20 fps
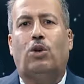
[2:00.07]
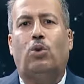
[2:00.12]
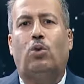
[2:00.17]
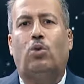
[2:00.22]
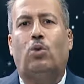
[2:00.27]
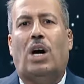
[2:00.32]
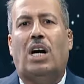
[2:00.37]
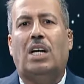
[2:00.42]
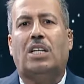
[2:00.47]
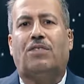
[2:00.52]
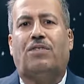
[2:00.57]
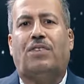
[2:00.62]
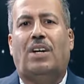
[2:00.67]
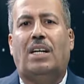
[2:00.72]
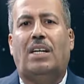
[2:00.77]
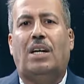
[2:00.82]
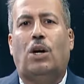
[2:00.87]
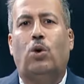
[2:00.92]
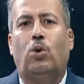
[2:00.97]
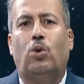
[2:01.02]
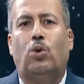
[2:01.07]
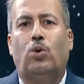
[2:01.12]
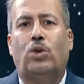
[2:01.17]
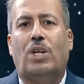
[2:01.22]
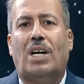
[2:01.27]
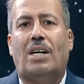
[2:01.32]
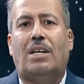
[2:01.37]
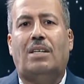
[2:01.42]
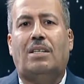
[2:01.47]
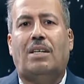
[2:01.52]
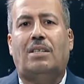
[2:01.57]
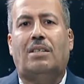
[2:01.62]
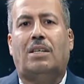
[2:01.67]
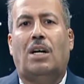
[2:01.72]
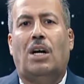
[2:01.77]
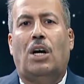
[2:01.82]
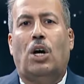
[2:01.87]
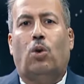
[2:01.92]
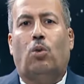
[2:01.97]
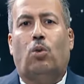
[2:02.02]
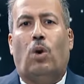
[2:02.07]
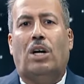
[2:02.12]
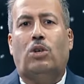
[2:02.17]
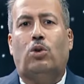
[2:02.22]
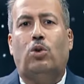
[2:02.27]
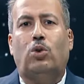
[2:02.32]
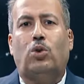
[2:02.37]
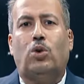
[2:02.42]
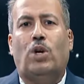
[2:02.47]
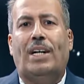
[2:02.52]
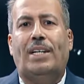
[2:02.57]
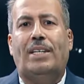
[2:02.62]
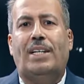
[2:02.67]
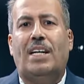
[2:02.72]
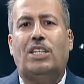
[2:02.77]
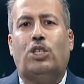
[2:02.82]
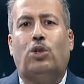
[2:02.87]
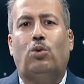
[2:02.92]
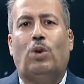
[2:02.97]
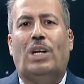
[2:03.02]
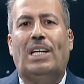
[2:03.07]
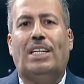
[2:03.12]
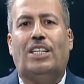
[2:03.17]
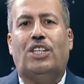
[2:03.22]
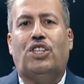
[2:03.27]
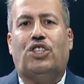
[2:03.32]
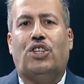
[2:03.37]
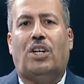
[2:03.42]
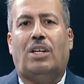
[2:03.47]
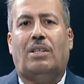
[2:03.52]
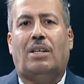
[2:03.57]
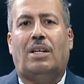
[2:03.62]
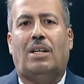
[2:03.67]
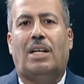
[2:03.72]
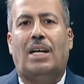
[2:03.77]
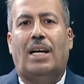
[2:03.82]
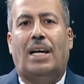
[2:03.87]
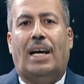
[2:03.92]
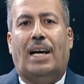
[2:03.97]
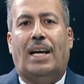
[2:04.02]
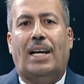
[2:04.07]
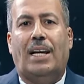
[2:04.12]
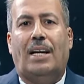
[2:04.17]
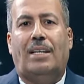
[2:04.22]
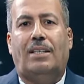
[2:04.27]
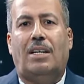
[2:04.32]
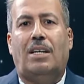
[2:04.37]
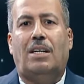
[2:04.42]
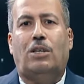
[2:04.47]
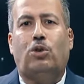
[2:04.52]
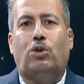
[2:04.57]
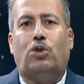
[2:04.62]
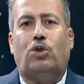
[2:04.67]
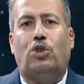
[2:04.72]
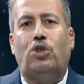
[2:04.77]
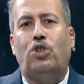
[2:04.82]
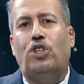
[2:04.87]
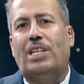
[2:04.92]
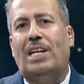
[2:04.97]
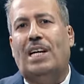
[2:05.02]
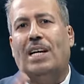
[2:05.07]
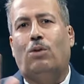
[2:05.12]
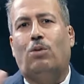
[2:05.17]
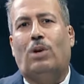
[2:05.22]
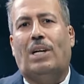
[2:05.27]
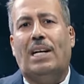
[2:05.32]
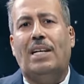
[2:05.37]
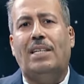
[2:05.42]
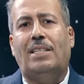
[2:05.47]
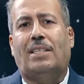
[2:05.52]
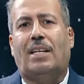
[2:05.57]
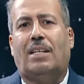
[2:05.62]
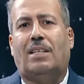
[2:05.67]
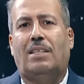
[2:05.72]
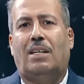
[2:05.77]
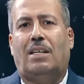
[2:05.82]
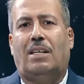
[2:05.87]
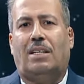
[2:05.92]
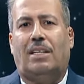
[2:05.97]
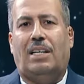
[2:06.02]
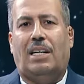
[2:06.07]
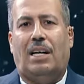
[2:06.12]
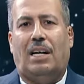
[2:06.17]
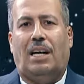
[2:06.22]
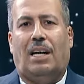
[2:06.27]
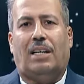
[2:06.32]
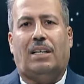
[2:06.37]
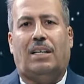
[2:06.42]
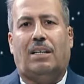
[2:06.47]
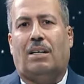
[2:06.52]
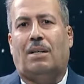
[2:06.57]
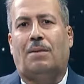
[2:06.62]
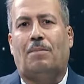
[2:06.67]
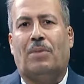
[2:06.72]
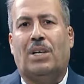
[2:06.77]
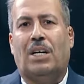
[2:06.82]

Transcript: وأطفاله نارا وقودها الناس والحجارة هي نار الدنيا وليست نار الآخرة